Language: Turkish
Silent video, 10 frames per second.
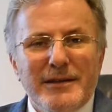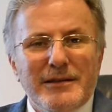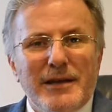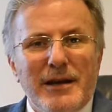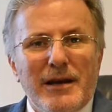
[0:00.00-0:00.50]

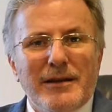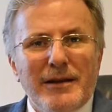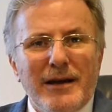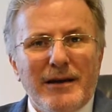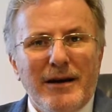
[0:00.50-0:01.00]

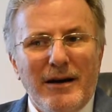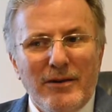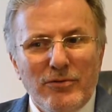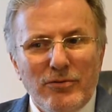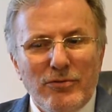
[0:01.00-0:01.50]
Yeterlilikler
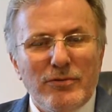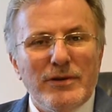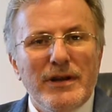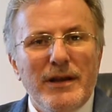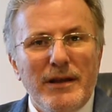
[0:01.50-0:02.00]
Kanunu'nun
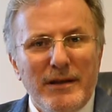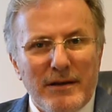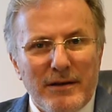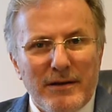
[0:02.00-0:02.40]
gereği e,